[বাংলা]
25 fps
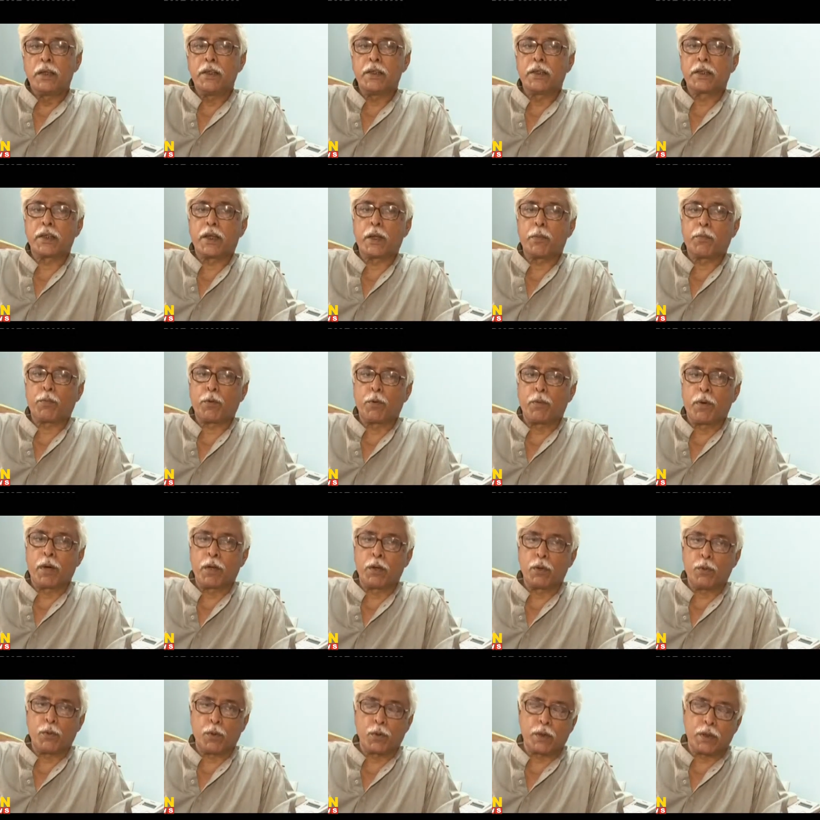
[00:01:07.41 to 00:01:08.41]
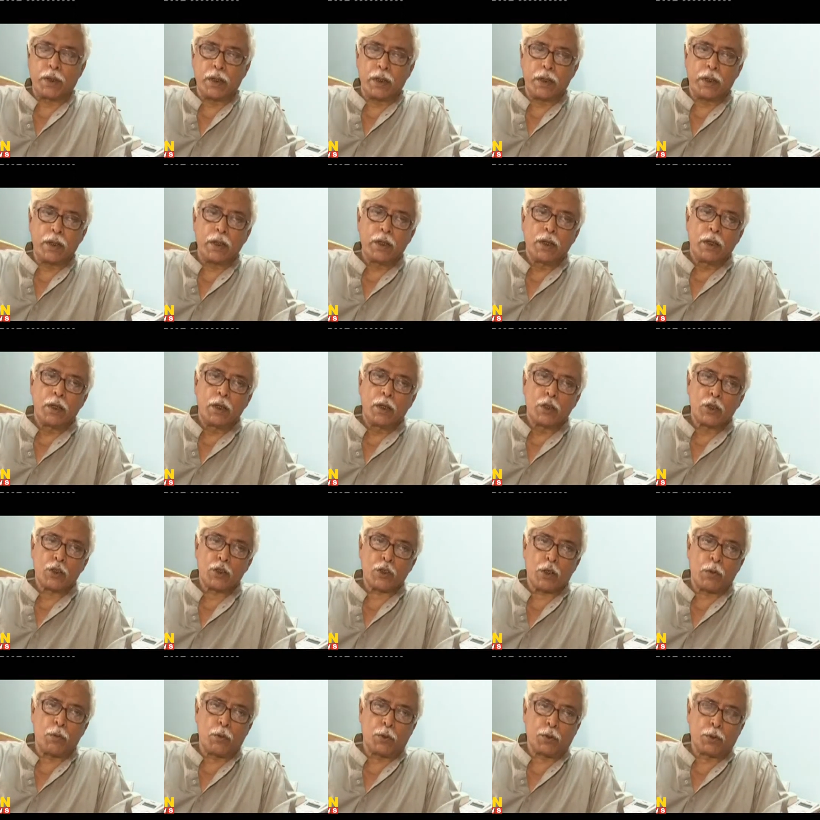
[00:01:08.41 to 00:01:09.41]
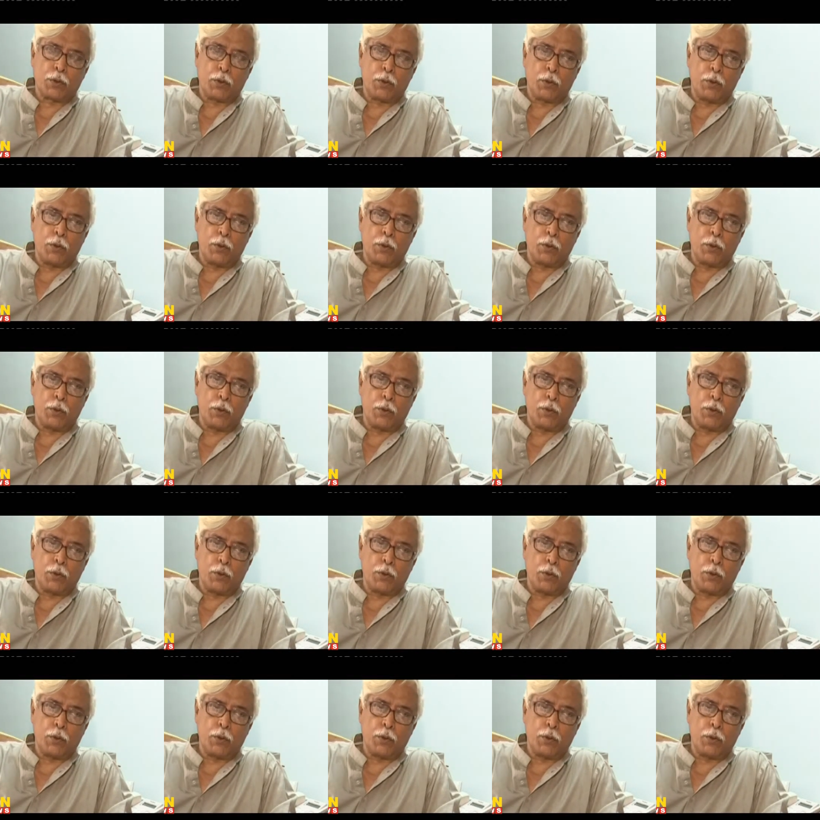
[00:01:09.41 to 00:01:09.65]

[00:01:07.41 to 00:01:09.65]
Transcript: নিজেকে প্রমাণ করতে সমর্থ